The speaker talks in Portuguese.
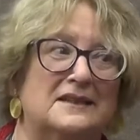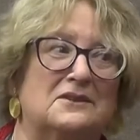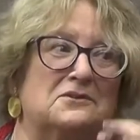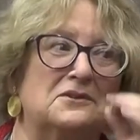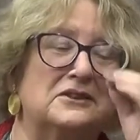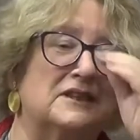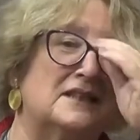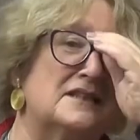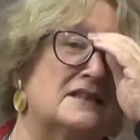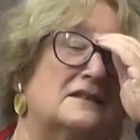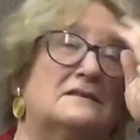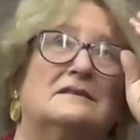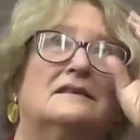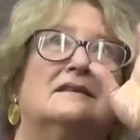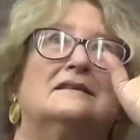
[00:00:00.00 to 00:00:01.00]

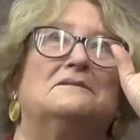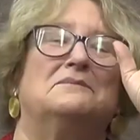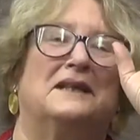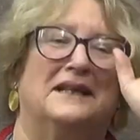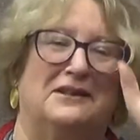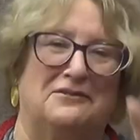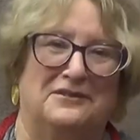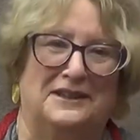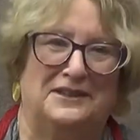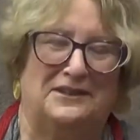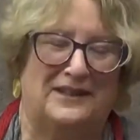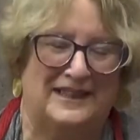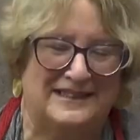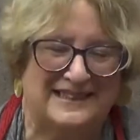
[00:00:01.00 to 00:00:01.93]
degustação oh, maravilhosa.